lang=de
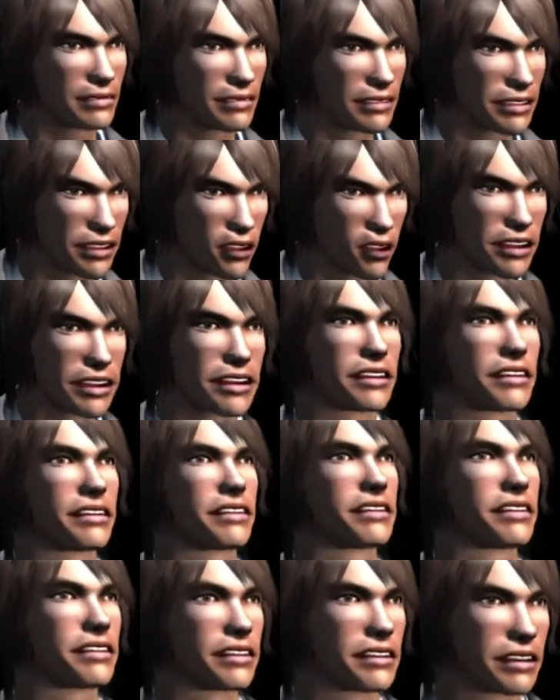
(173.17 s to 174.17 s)
Sie sei
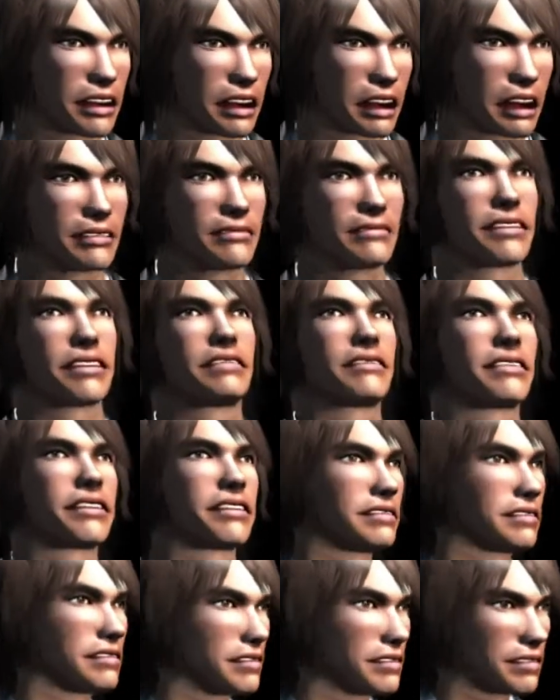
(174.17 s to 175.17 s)
keine Eigenschaft des
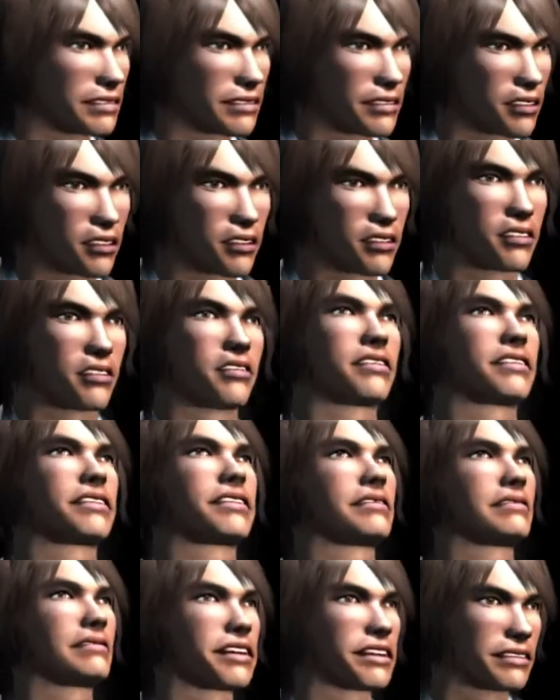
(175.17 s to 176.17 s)
Willens, sondern
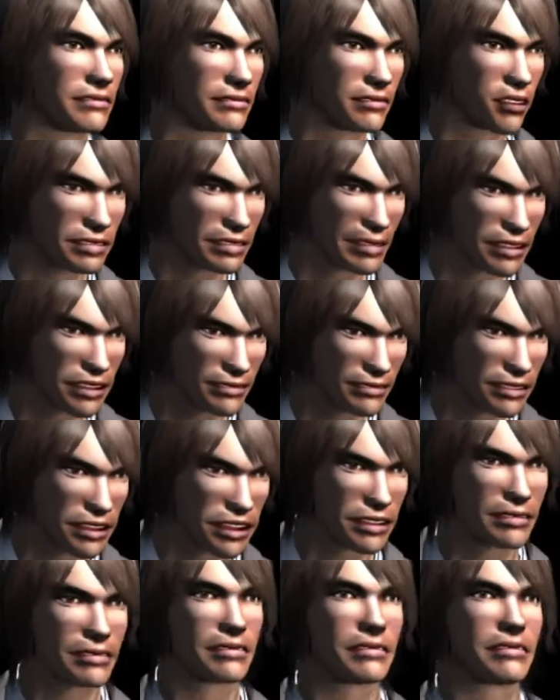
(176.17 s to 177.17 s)
der Wille setze die
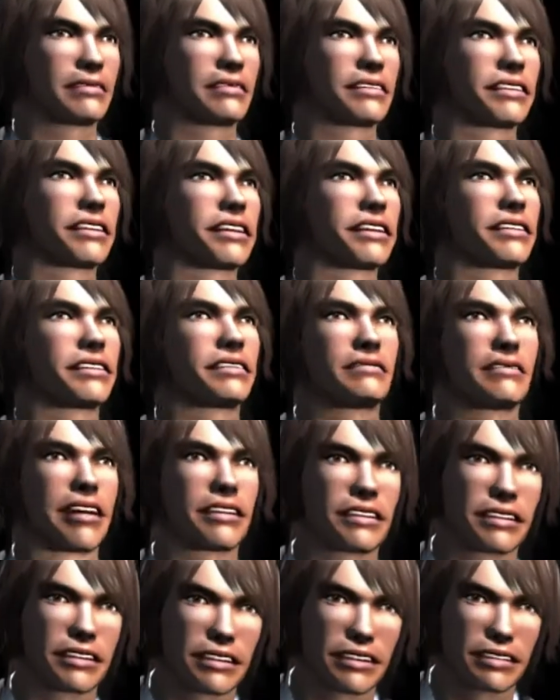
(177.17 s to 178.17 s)
Freiheit bereits
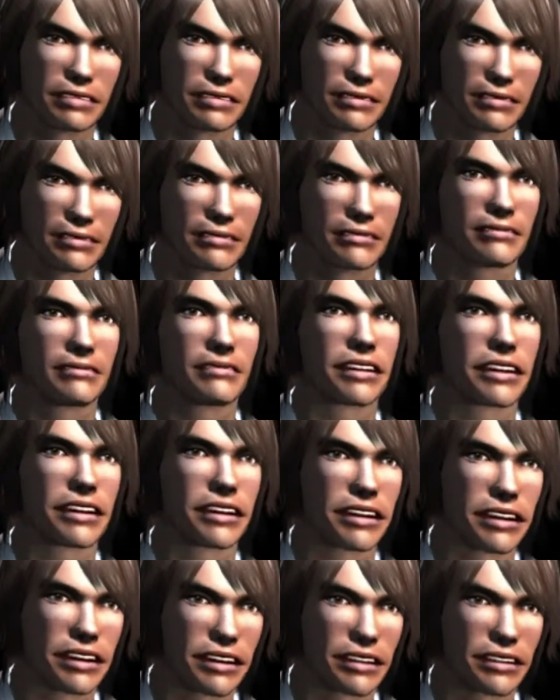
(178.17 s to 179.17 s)
voraus.
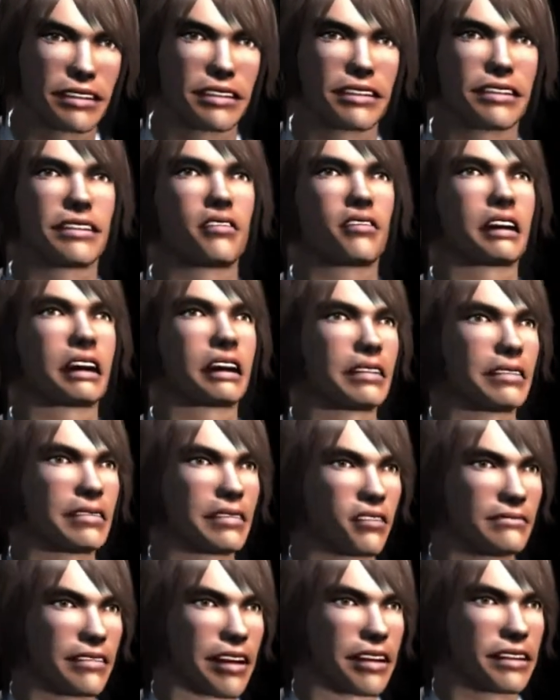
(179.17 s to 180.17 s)
Freiheit sei
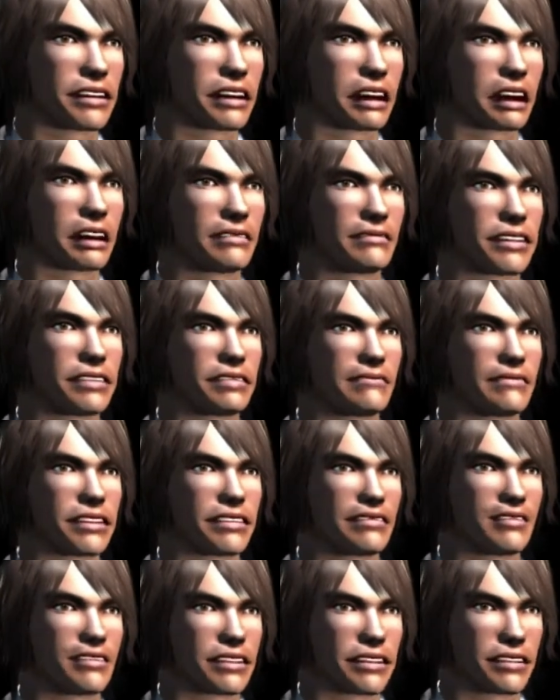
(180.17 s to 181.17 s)
damit Aufgabe des
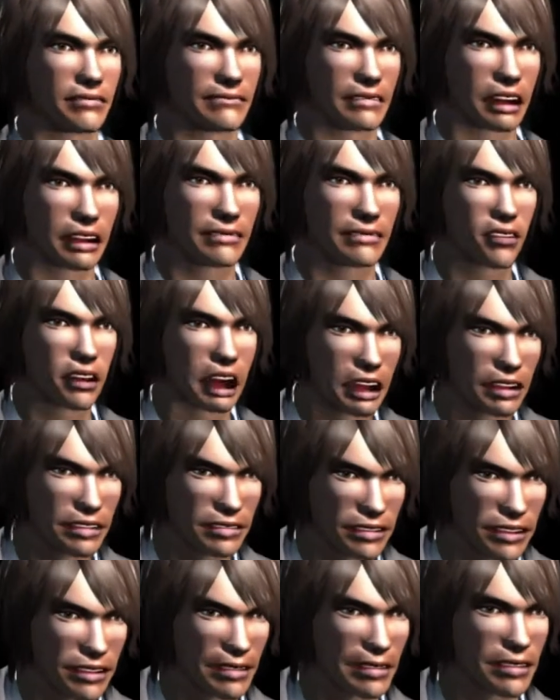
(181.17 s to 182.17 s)
Menschen und
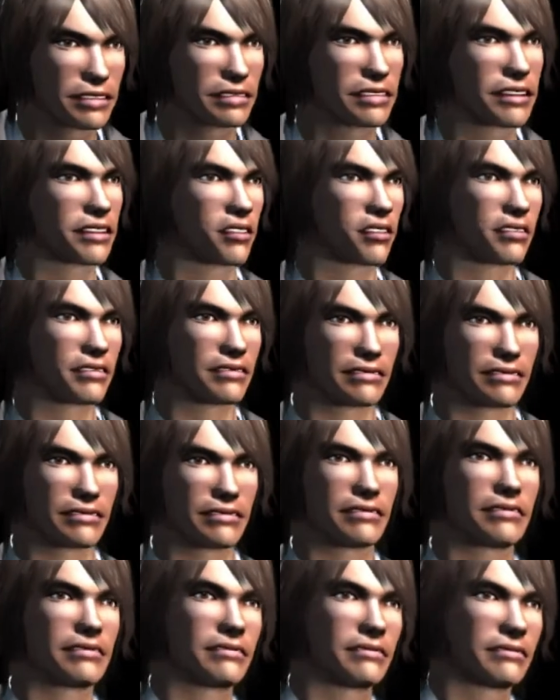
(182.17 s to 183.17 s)
gleichzeitig seine
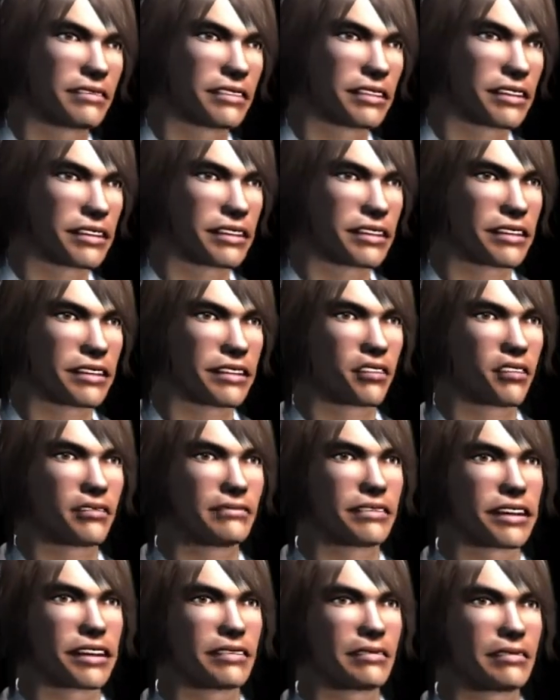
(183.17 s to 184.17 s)
Würde. Diese
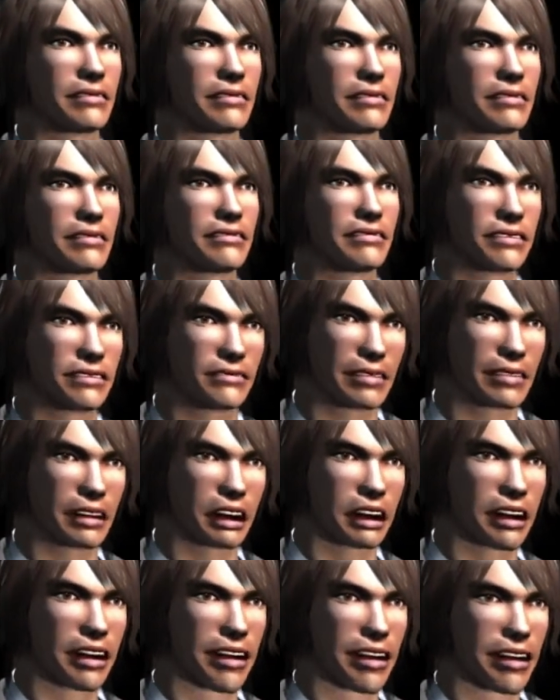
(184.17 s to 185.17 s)
Freiheit
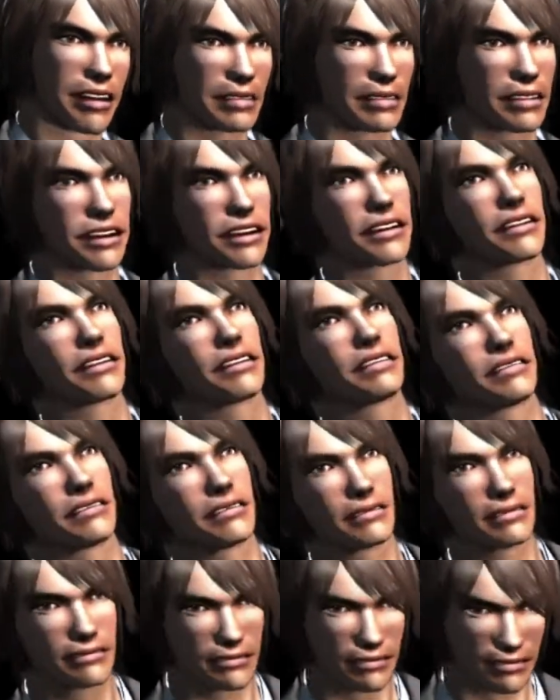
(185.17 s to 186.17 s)
bewirke aber auch
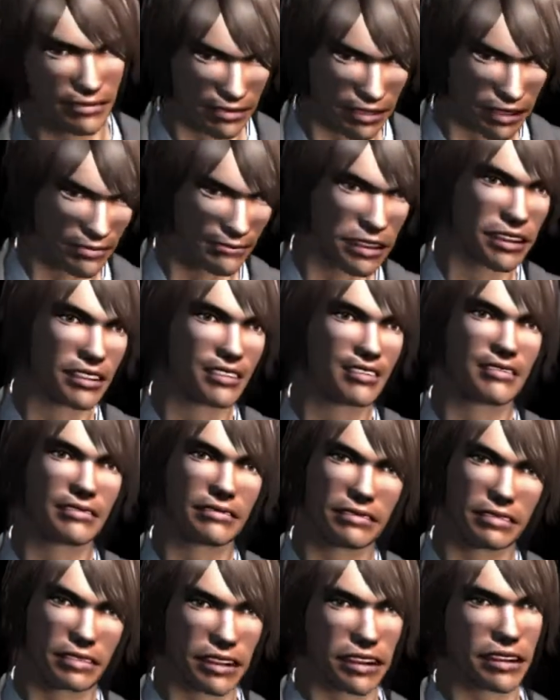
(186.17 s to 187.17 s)
Angst. Der Mensch
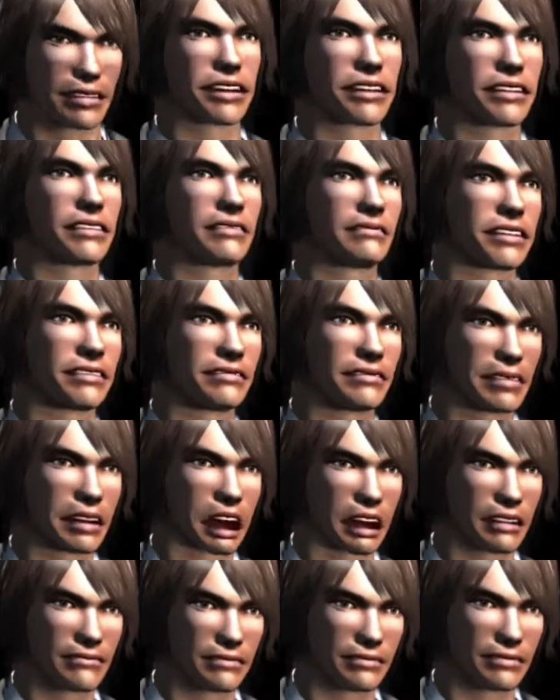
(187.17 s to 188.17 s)
sei dazu
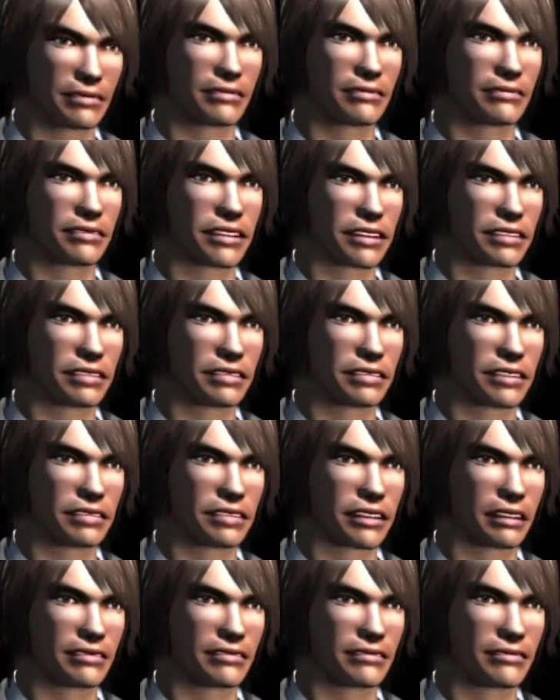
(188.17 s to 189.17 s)
verdammt, frei zu
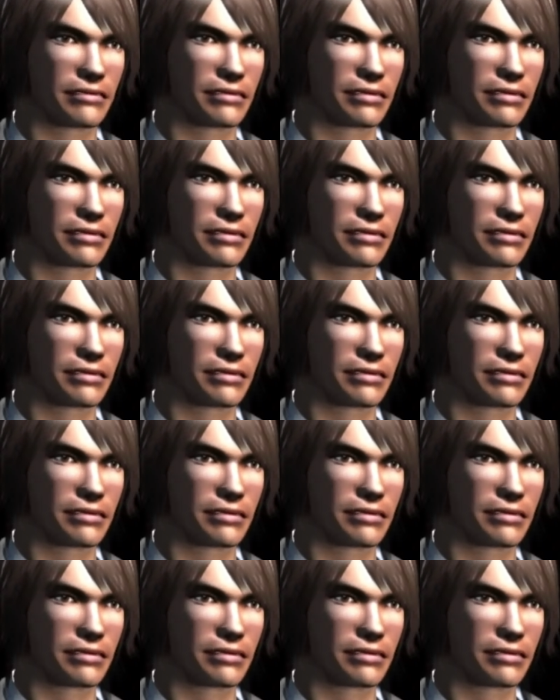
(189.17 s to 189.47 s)
sein.